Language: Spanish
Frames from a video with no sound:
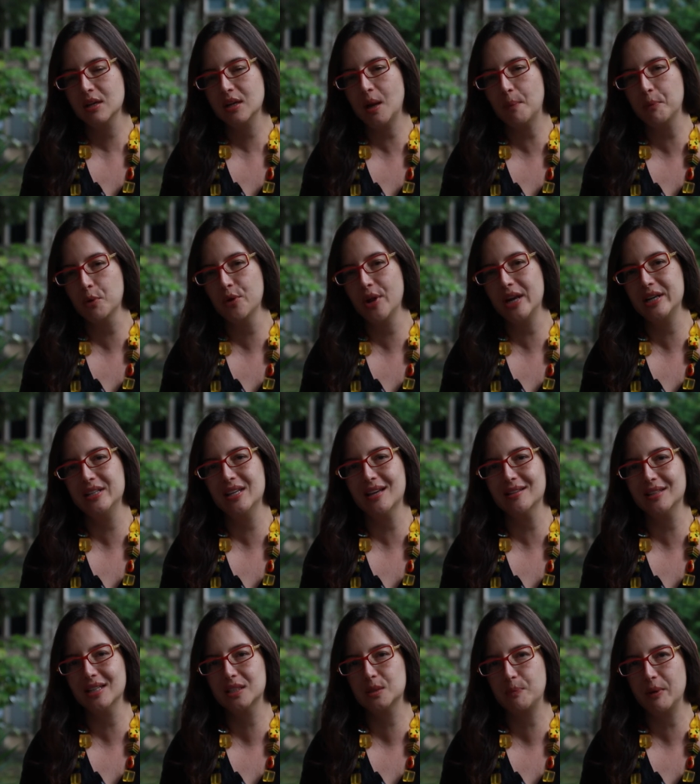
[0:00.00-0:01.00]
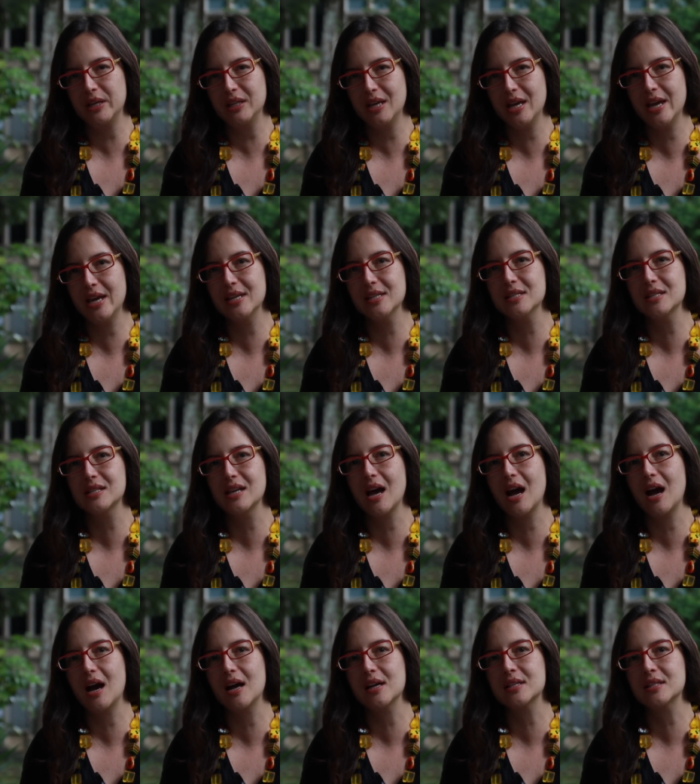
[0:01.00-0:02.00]
la pluralidad de
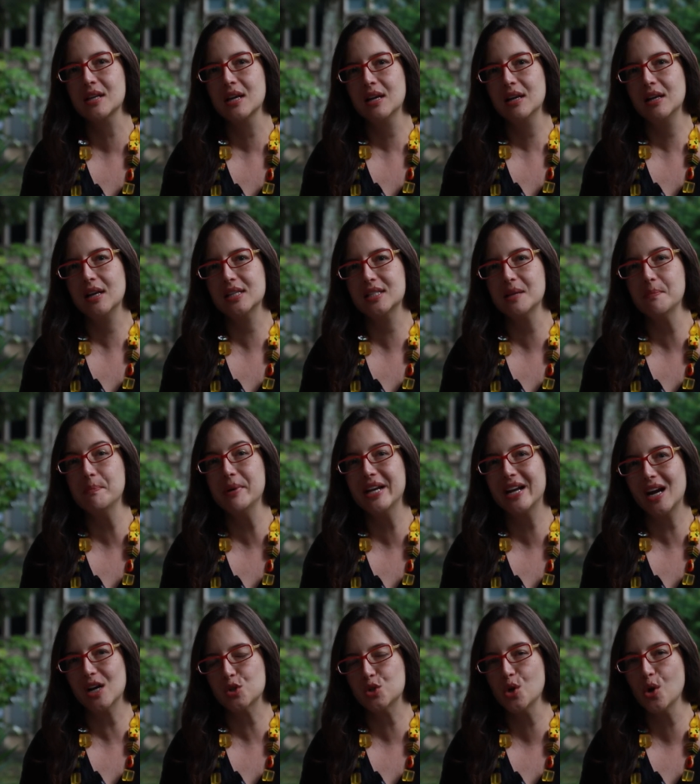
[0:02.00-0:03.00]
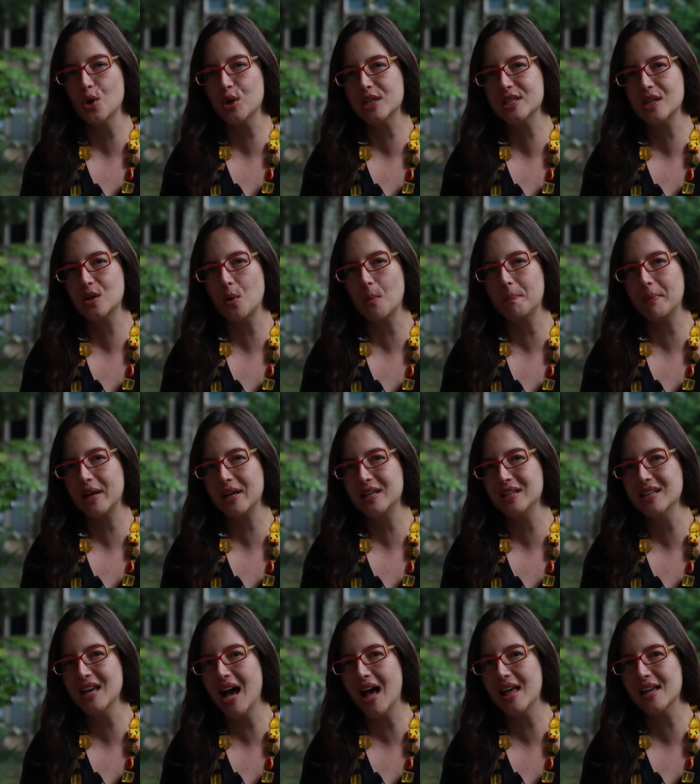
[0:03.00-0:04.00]
experiencias, las imbricaciones y
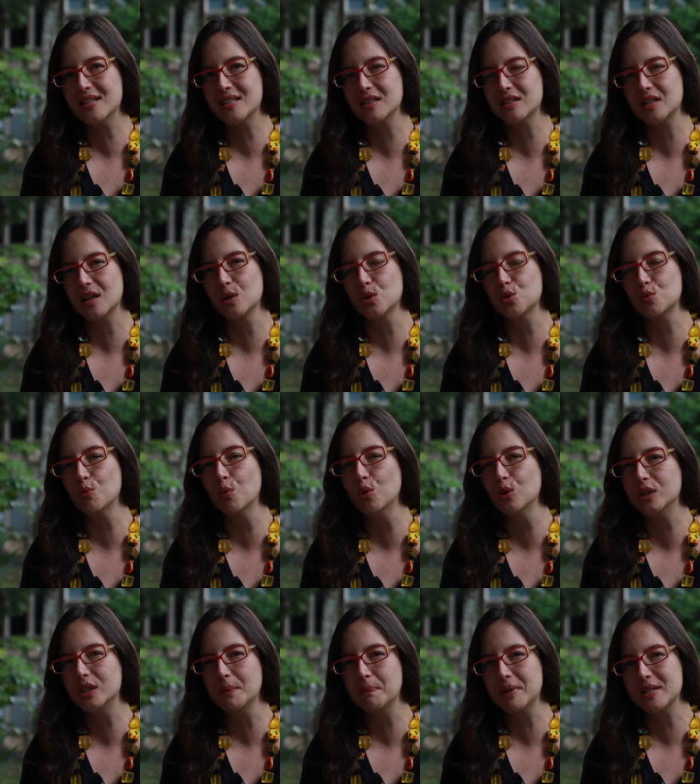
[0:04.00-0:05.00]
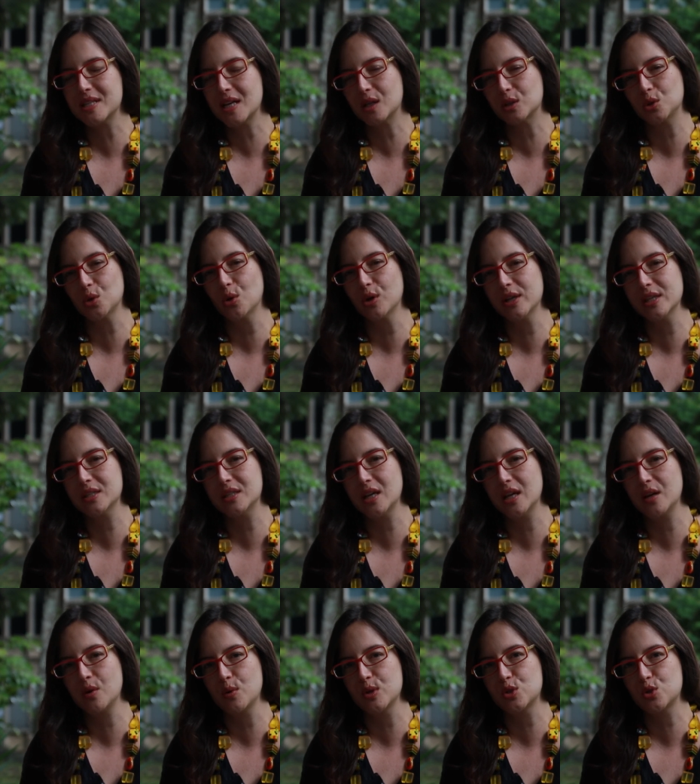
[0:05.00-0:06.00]
complejidades entre los múltiples actores
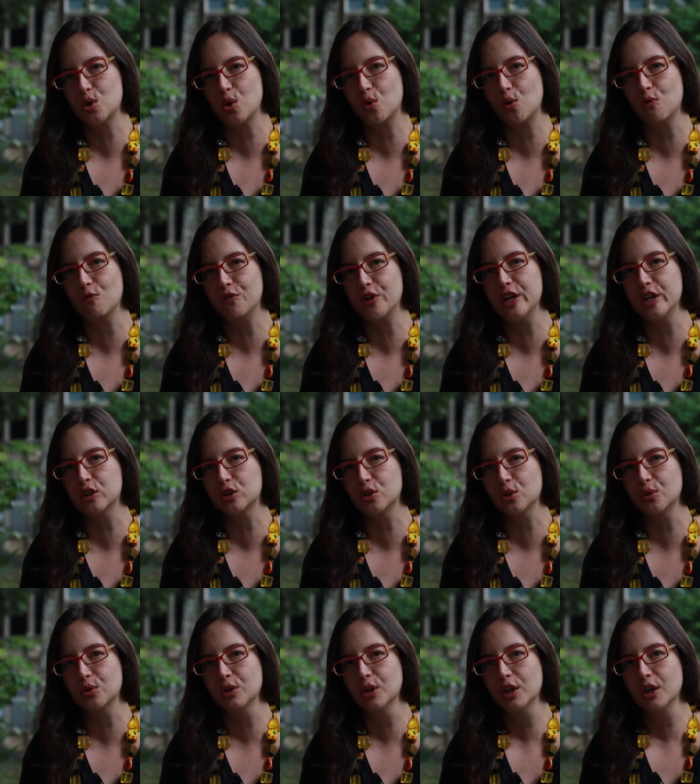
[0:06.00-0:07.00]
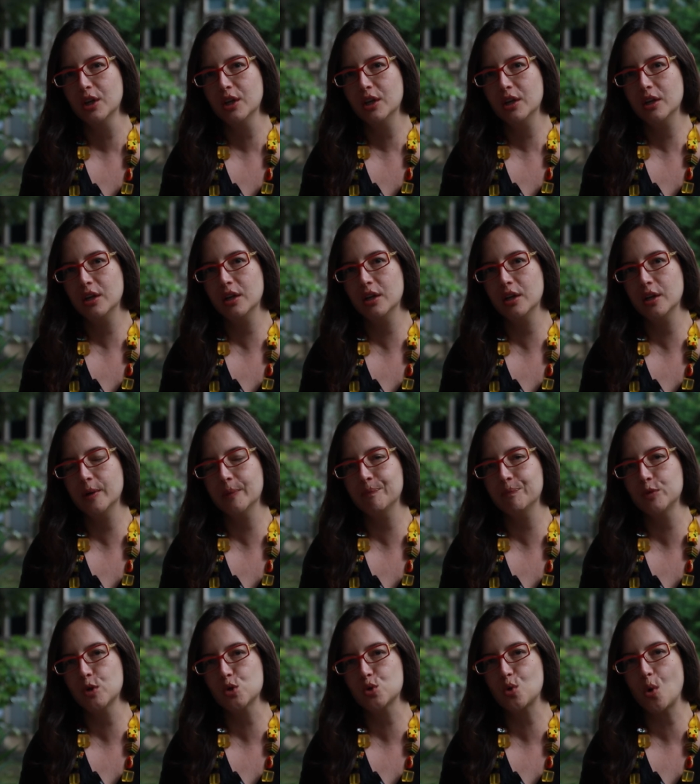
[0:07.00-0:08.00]
de nuestro conflicto. Eh,
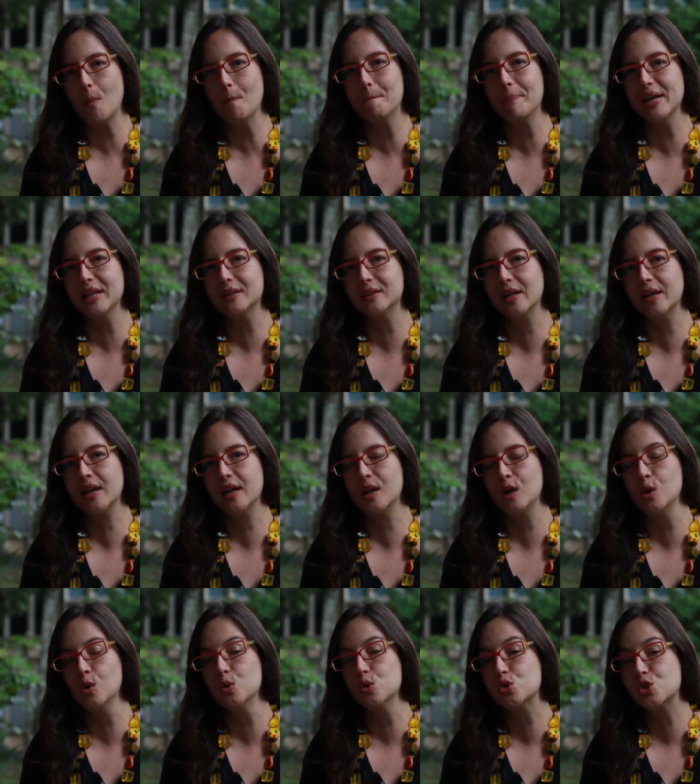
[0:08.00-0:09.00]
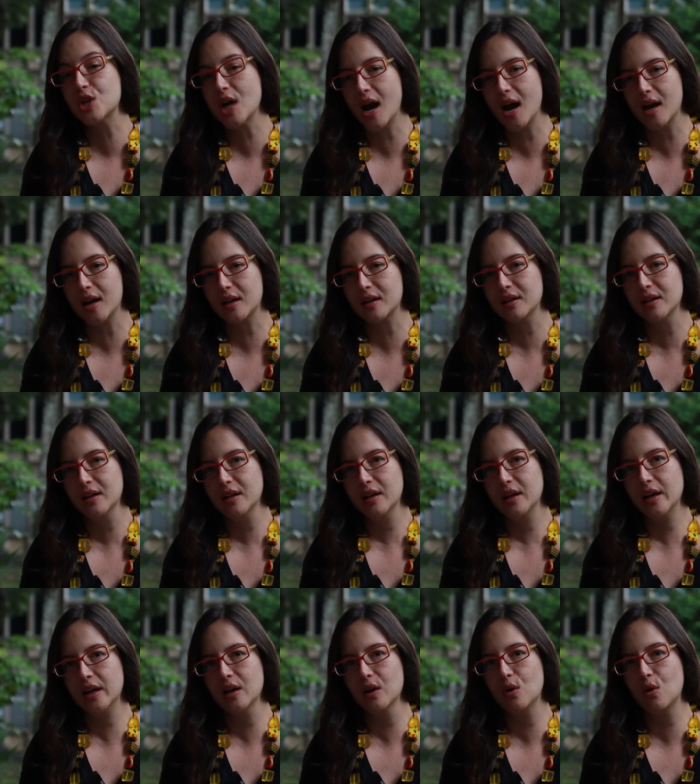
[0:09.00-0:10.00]
nos compete luchar
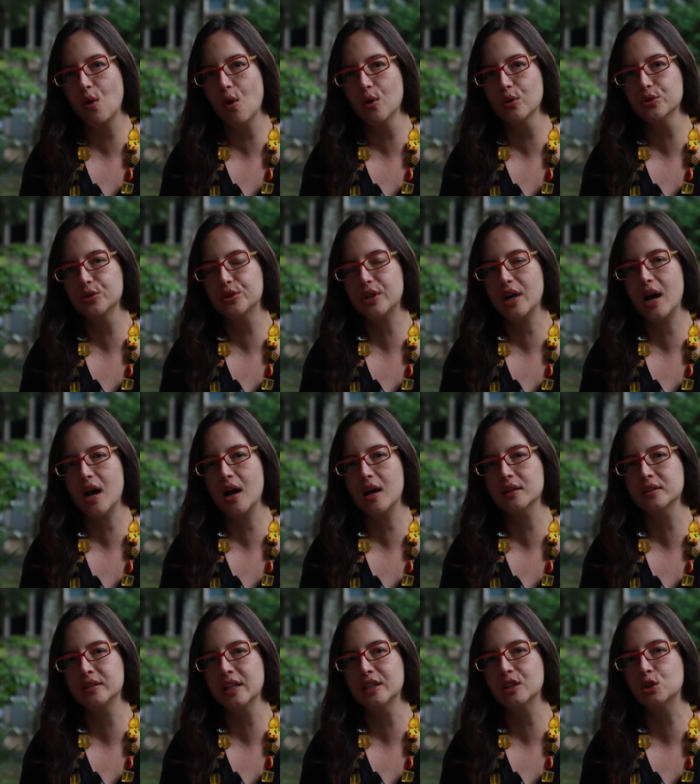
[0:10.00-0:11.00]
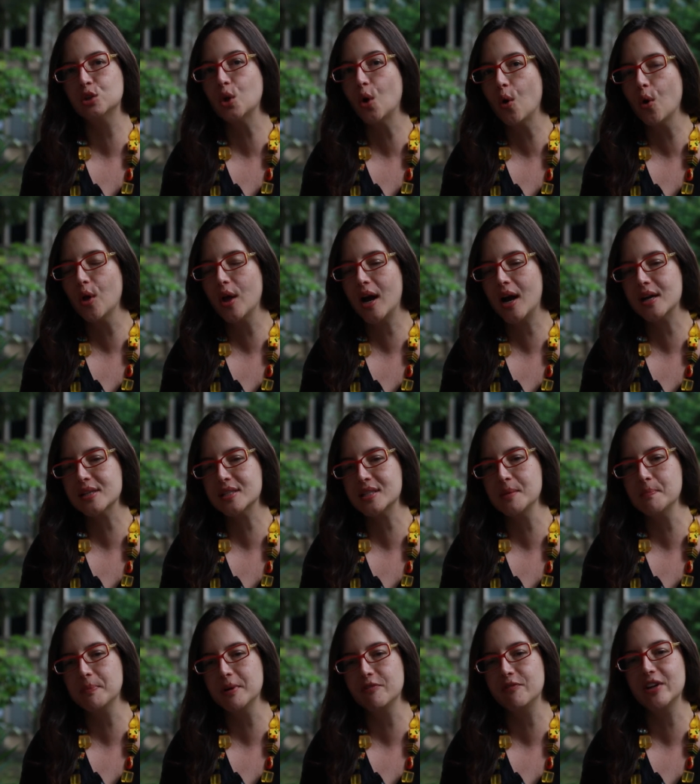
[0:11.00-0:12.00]
en contra de toda
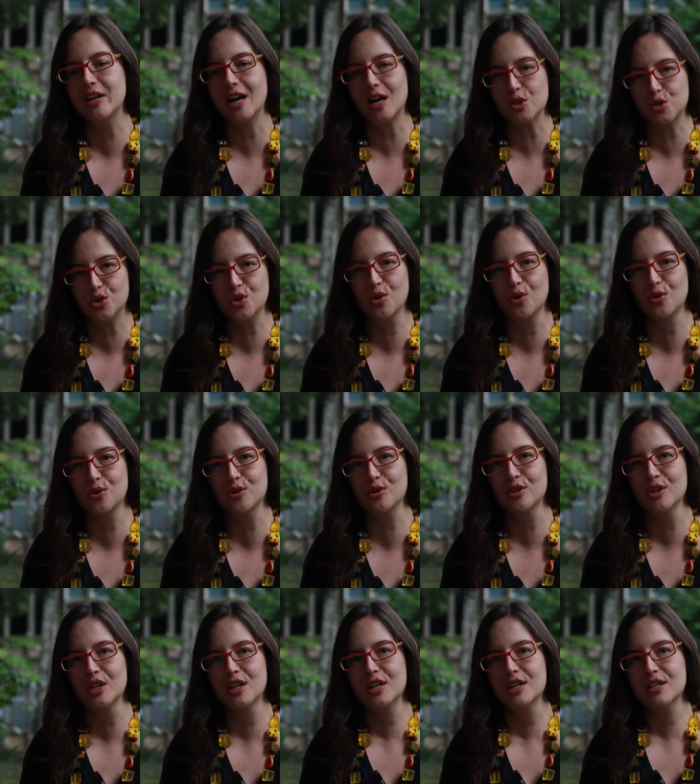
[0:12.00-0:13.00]
simplificación